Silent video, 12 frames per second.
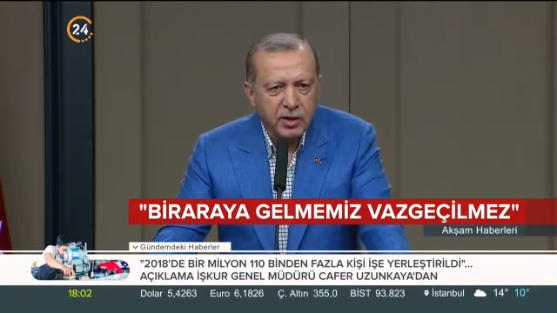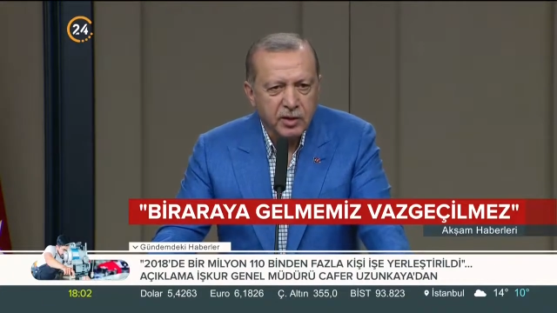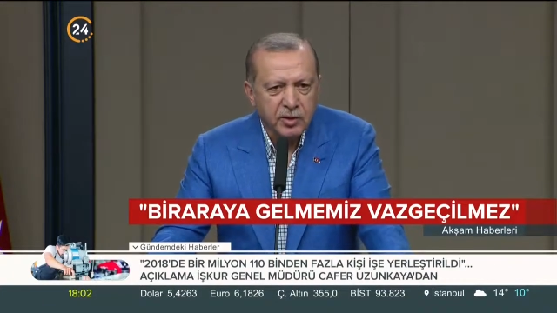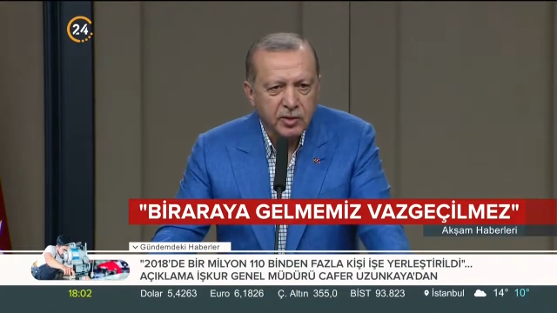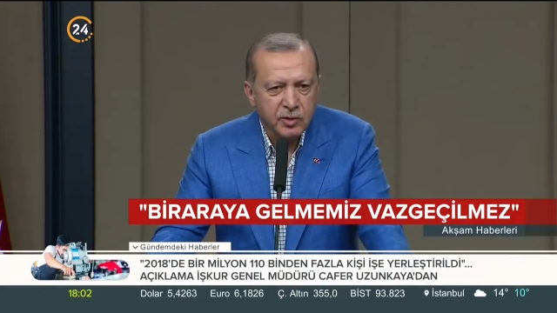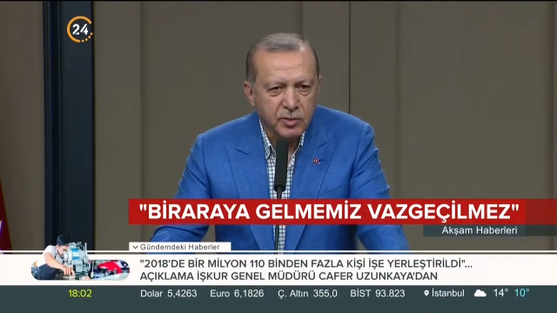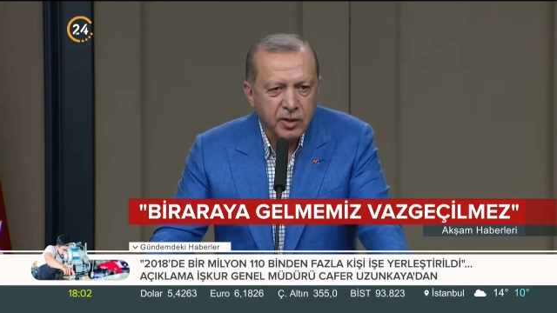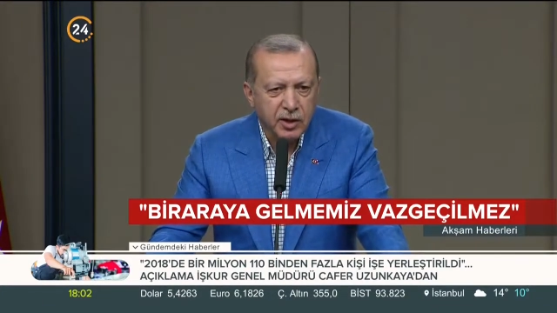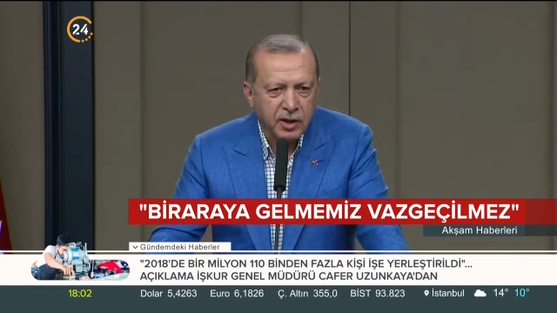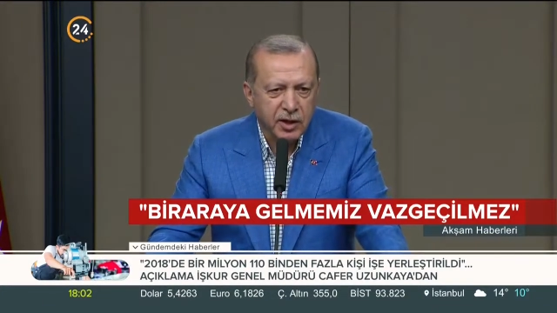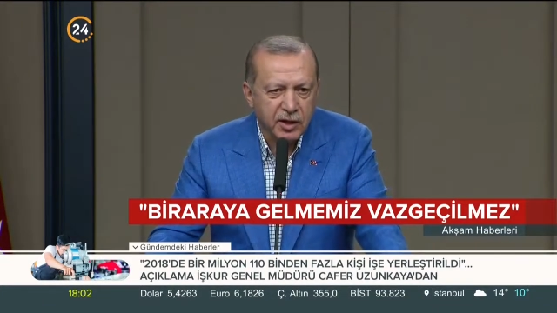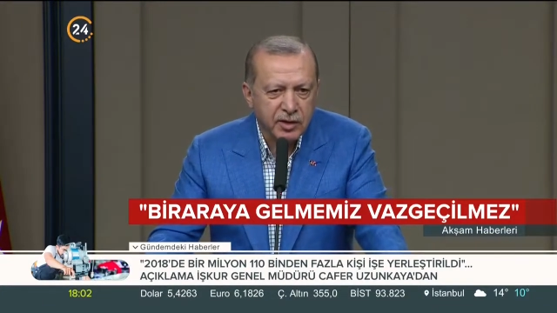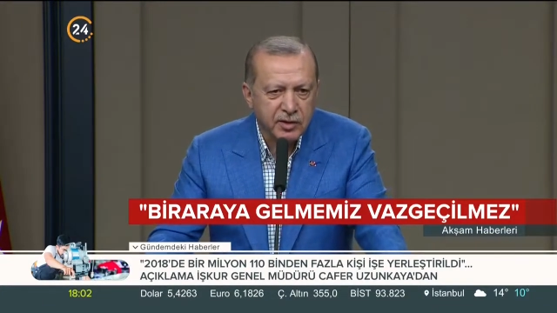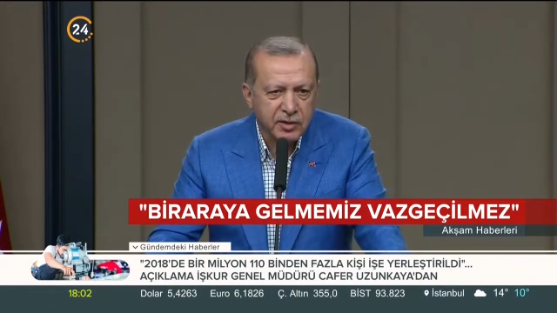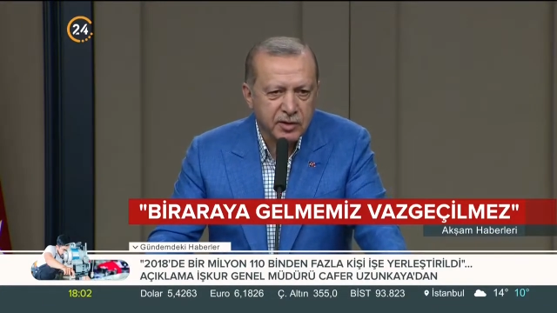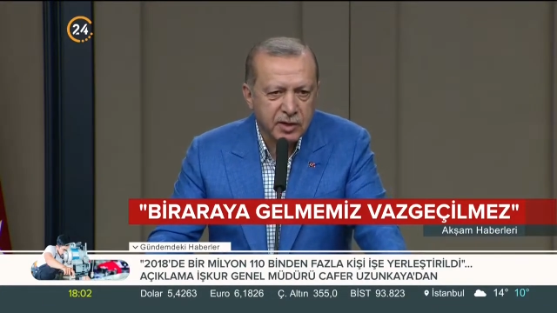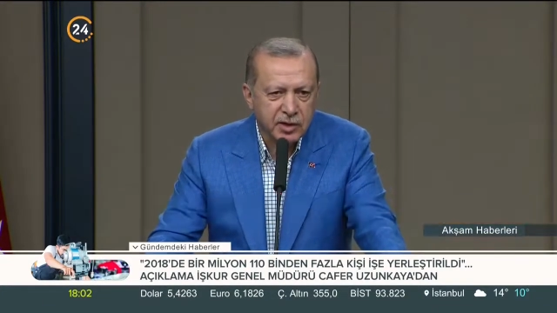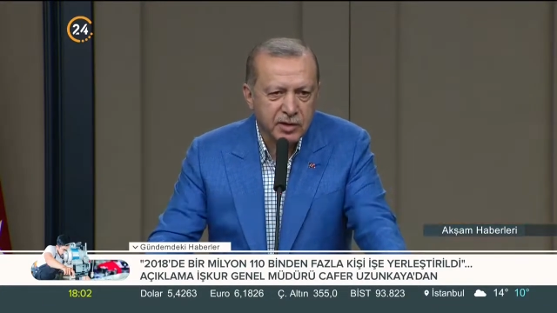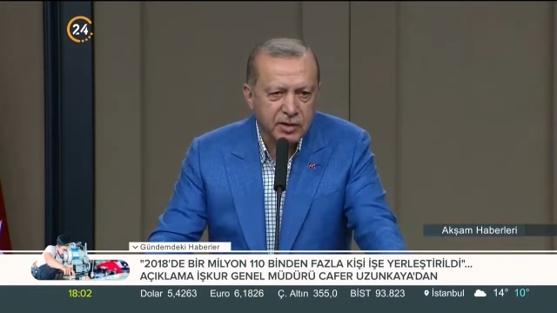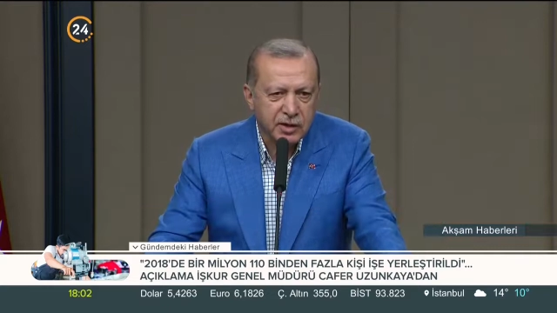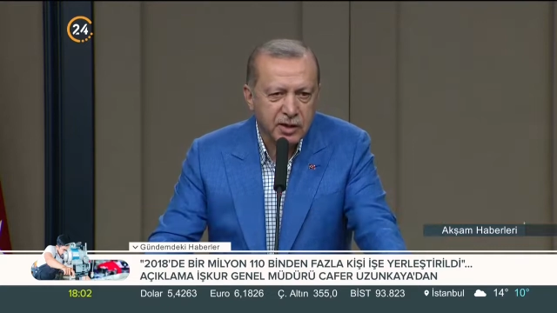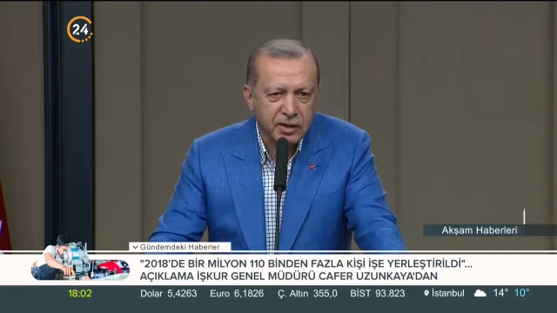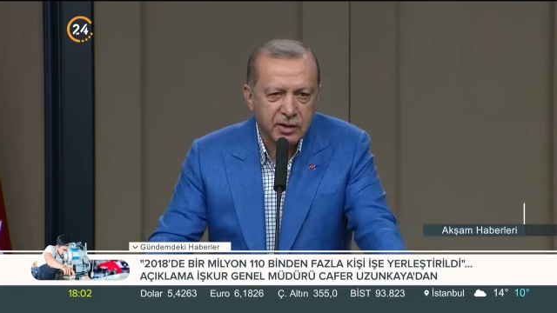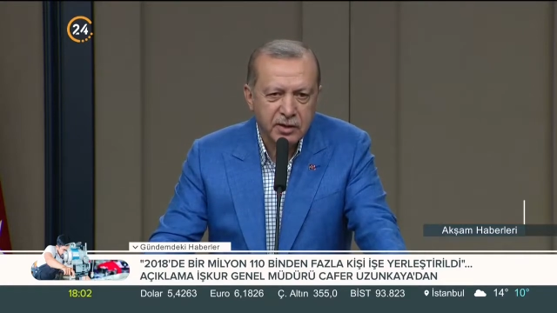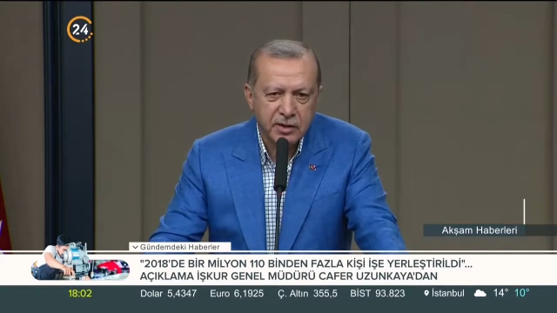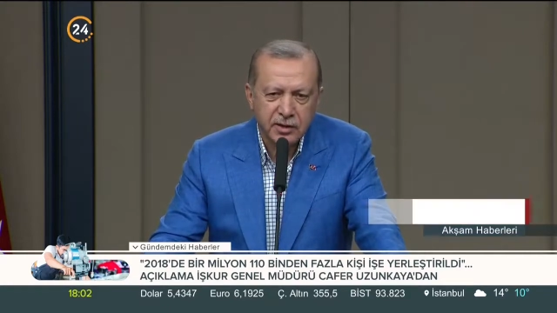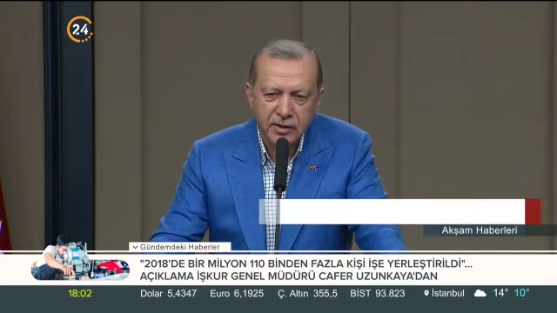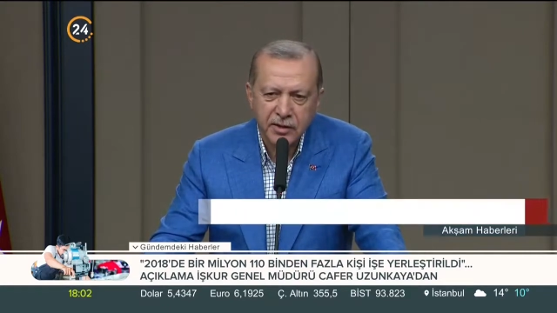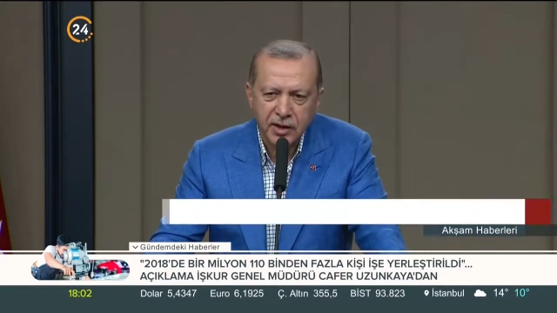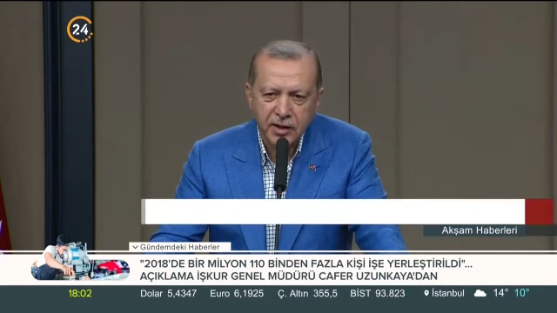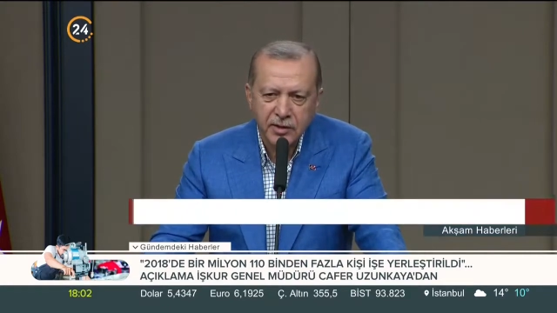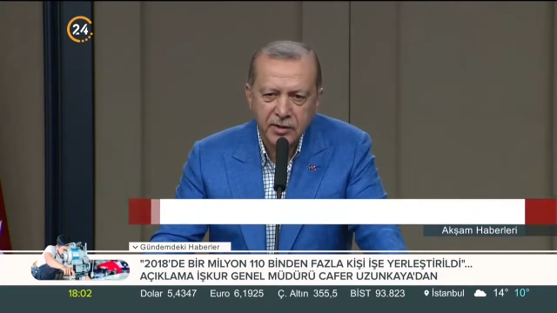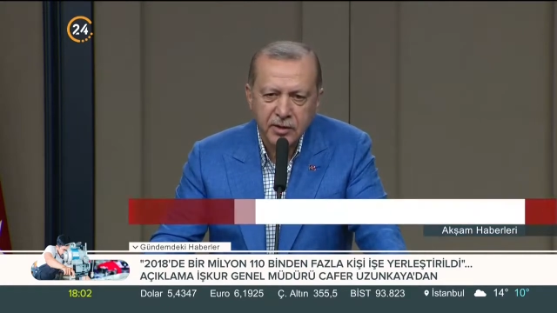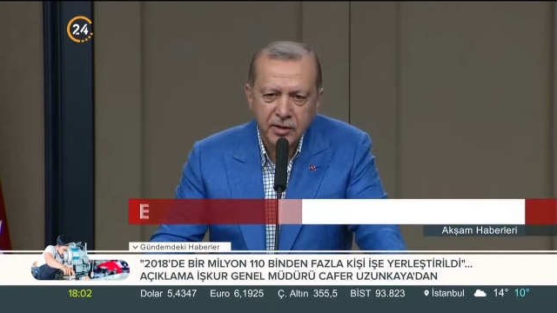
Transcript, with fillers: karıştırmanın gayreti içerisine girer.